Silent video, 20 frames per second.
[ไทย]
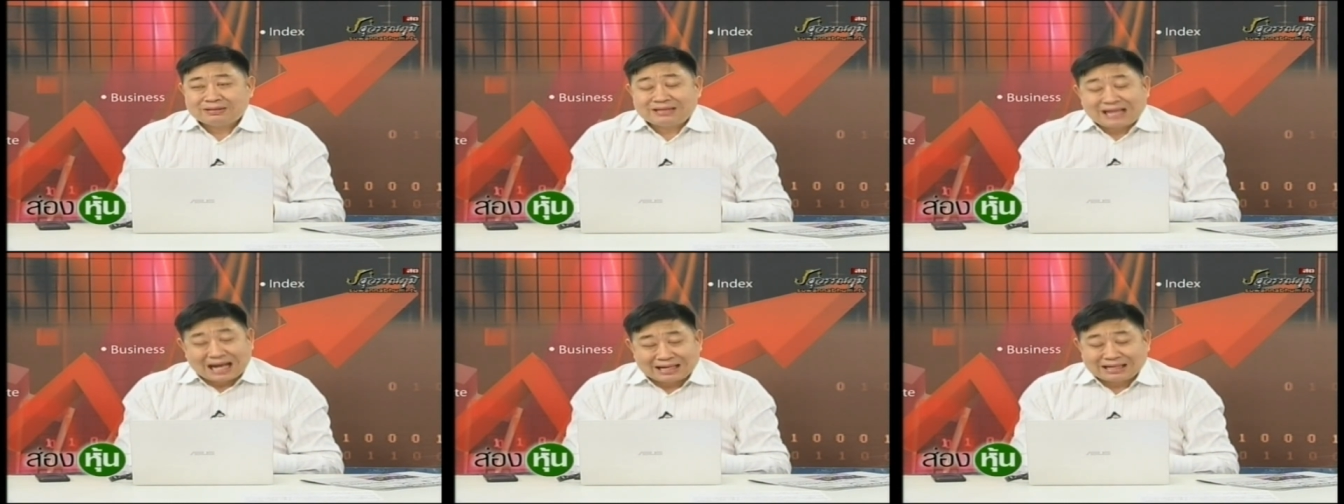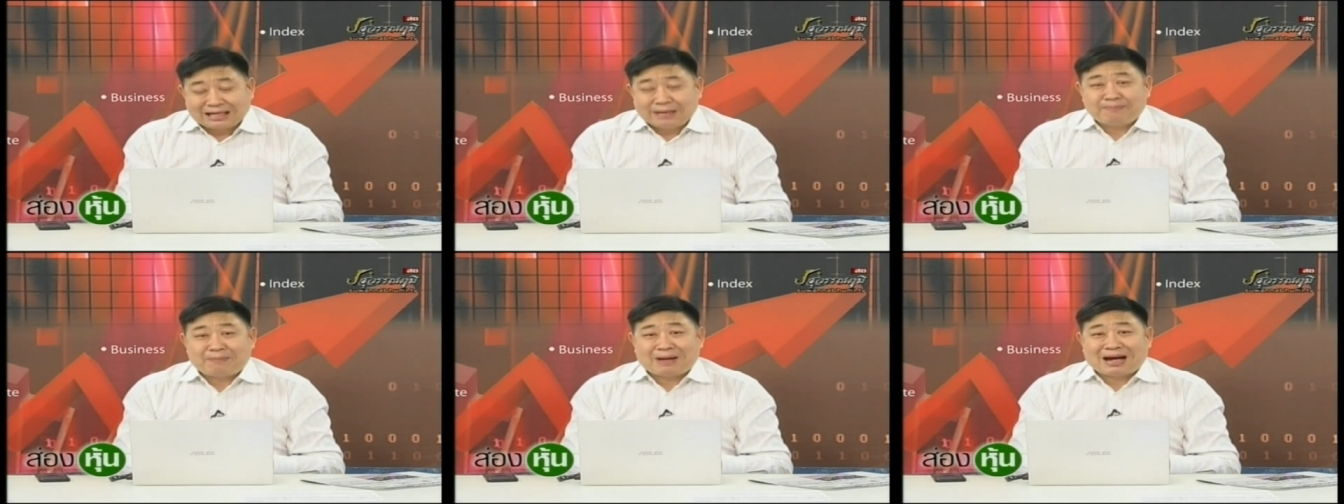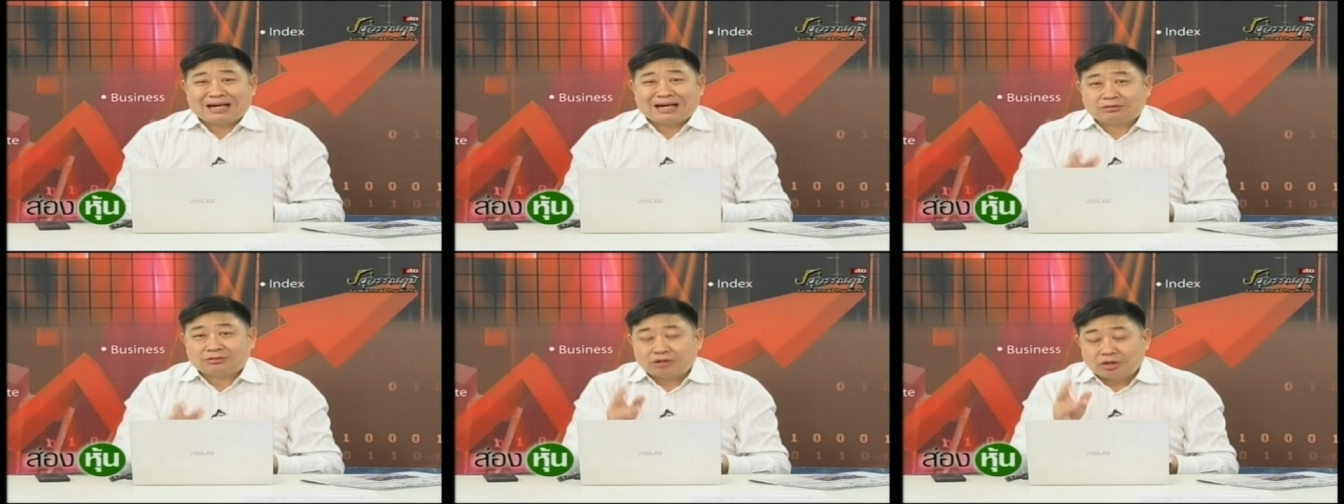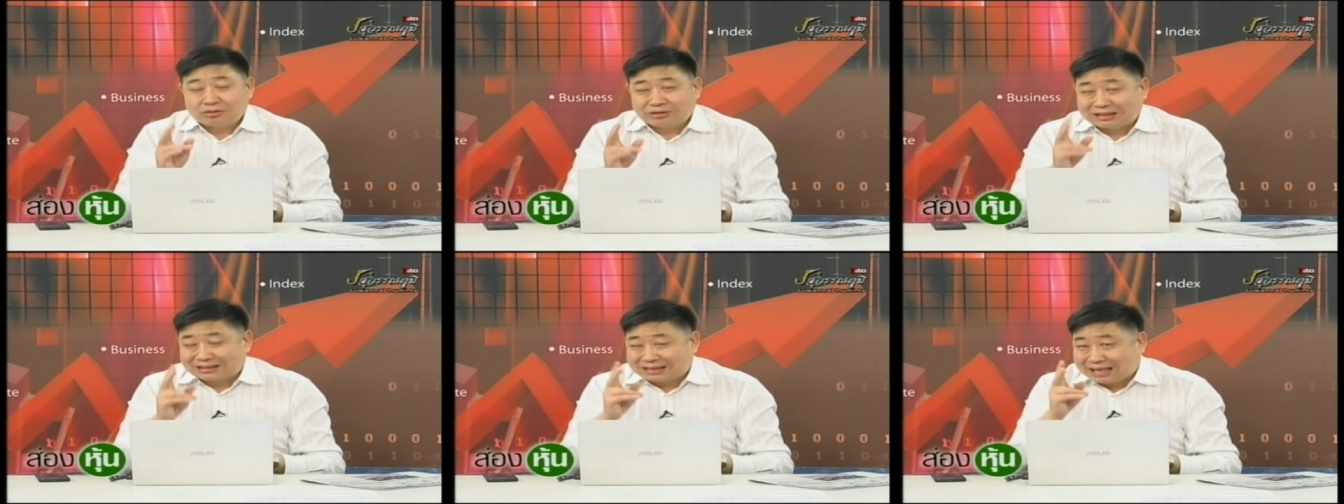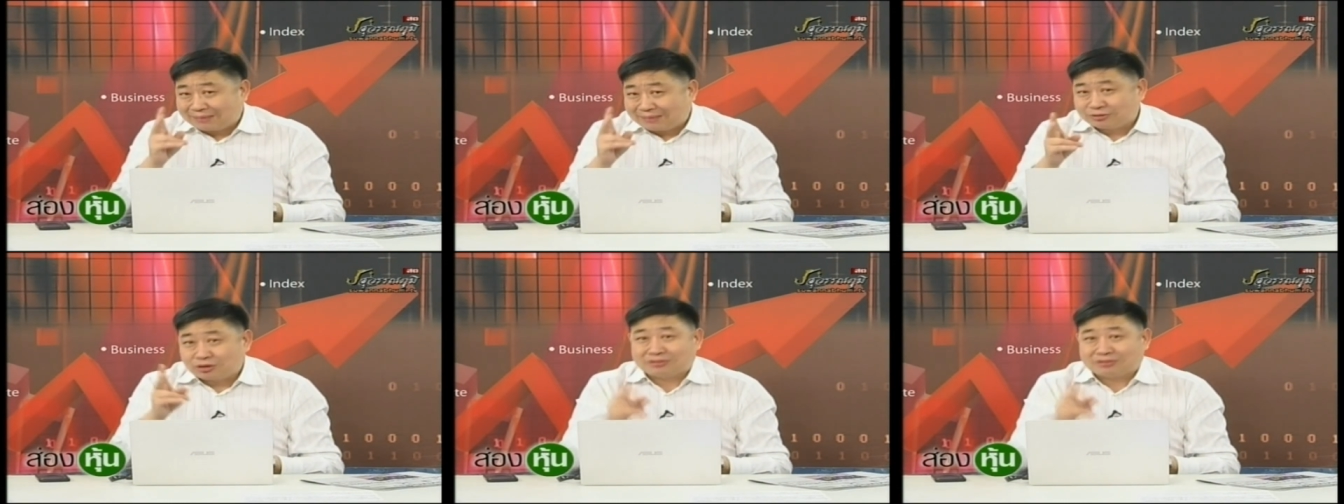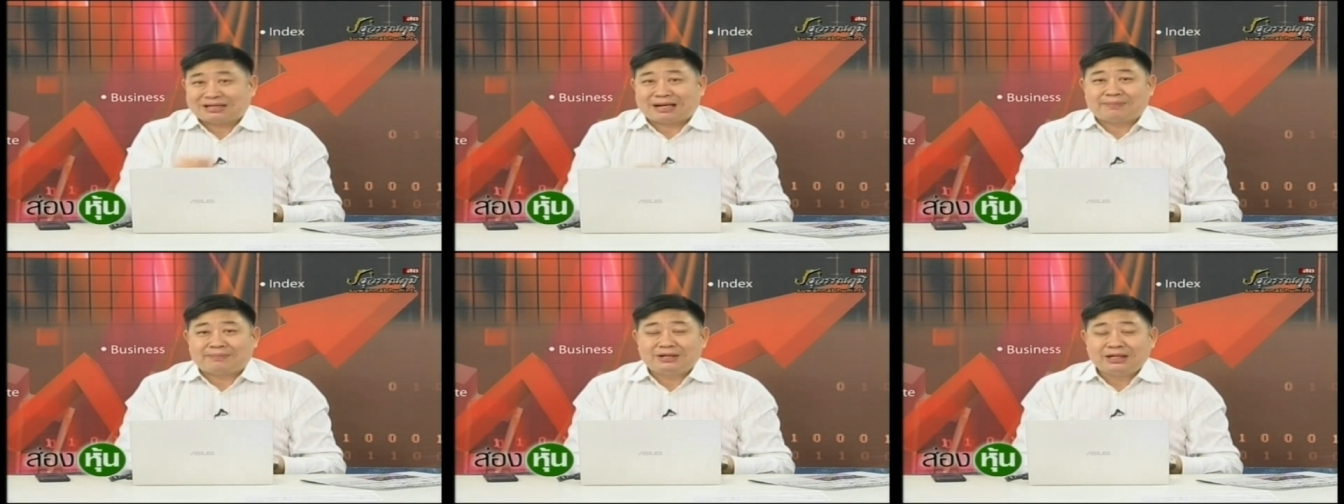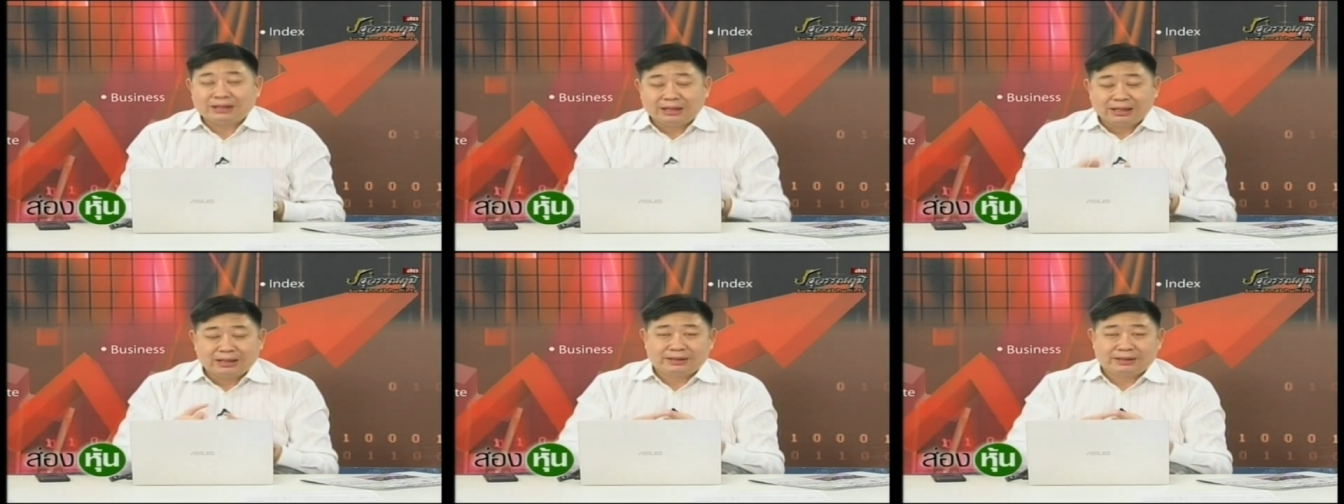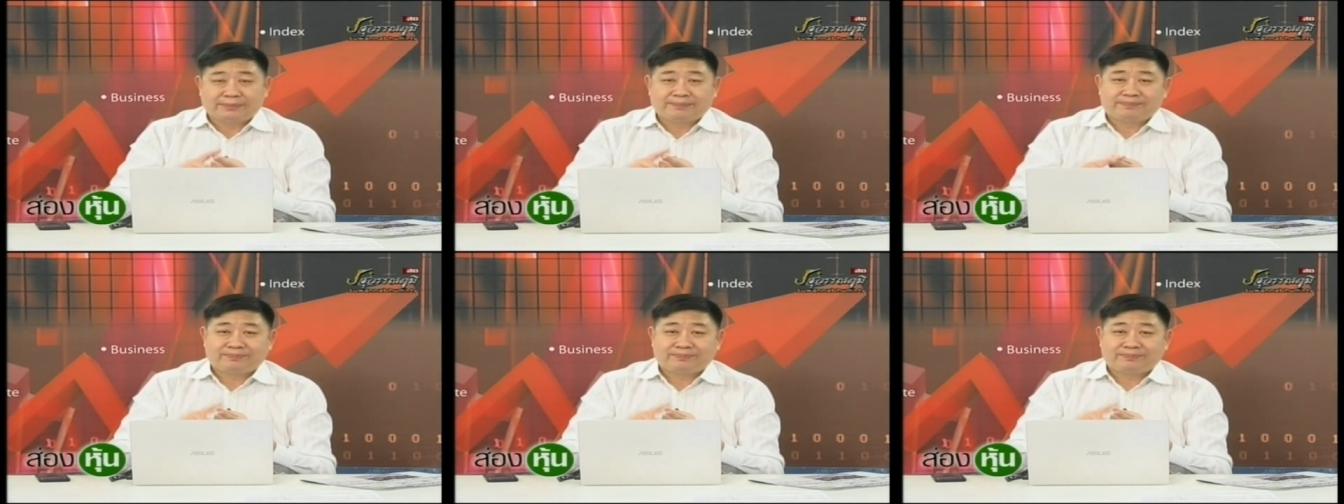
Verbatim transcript: จากนี้ไปต้องติดตามสองสามเรื่องหนึ่ง